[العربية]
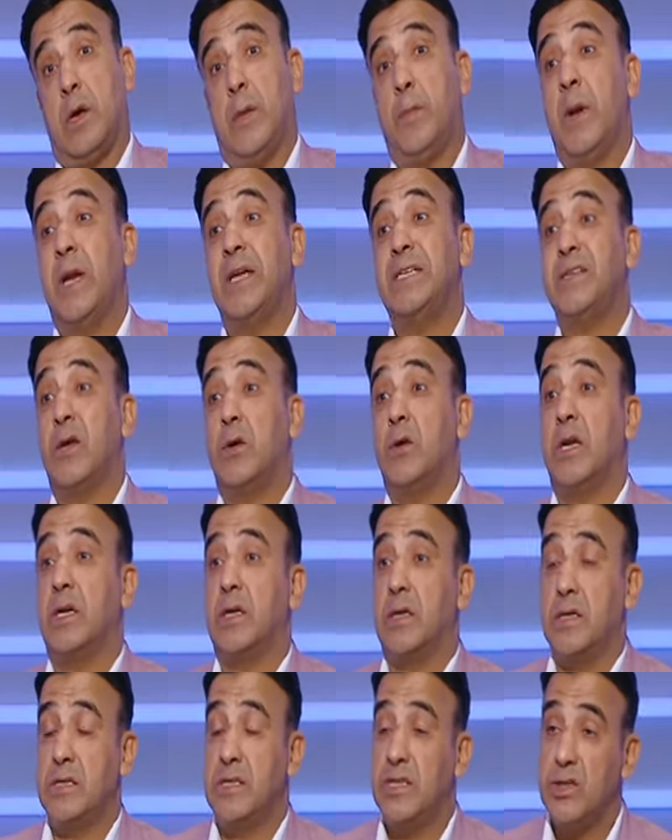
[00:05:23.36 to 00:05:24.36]
اما لسه هقول لك
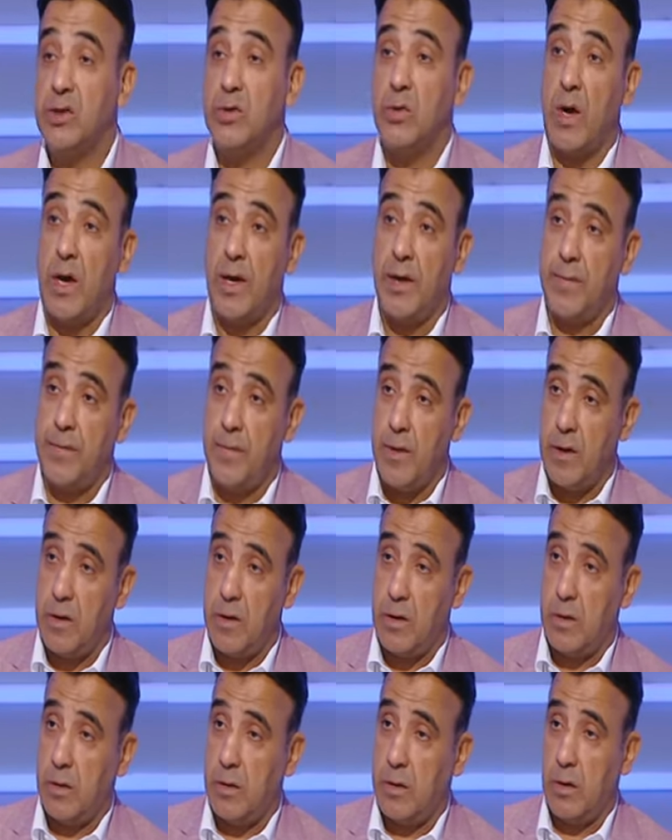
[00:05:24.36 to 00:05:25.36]
زيزو هيبدا
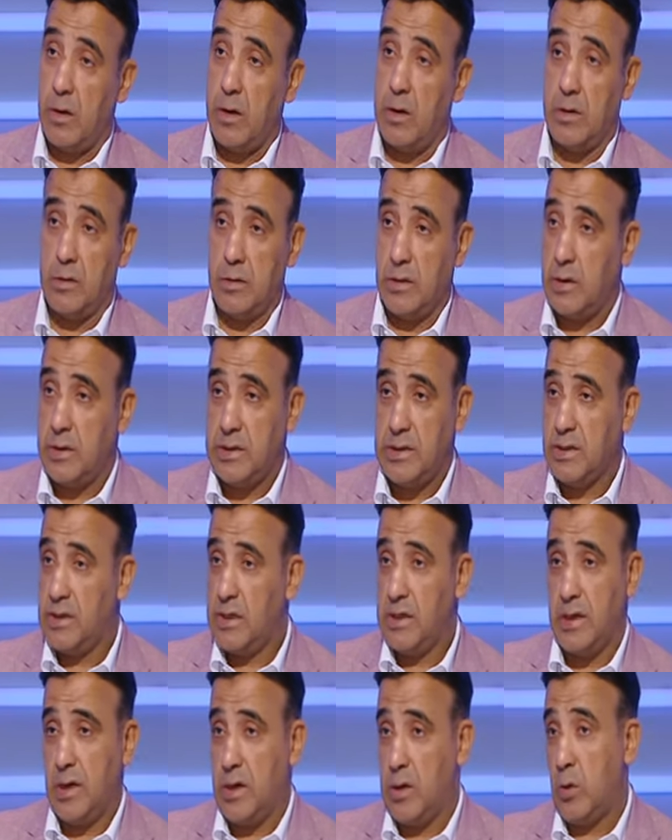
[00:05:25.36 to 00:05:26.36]
ده
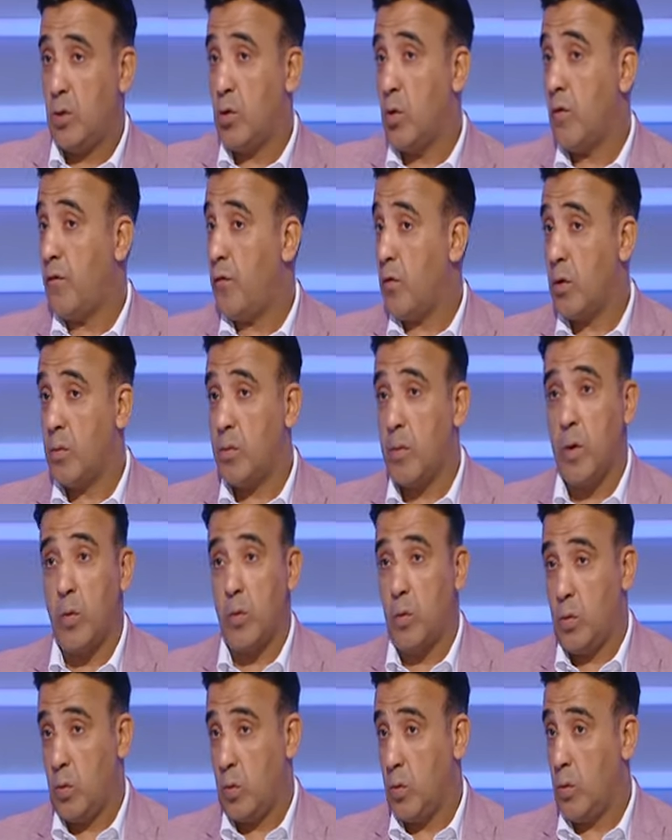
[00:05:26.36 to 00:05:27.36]
اساسا لو انه فورمه
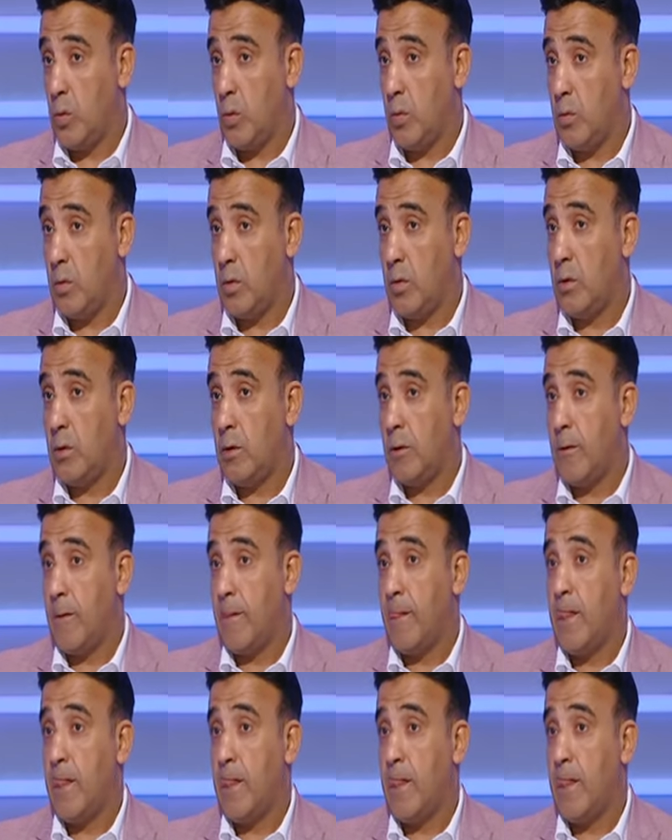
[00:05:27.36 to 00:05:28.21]
و... زيزو يبدا مكان مين؟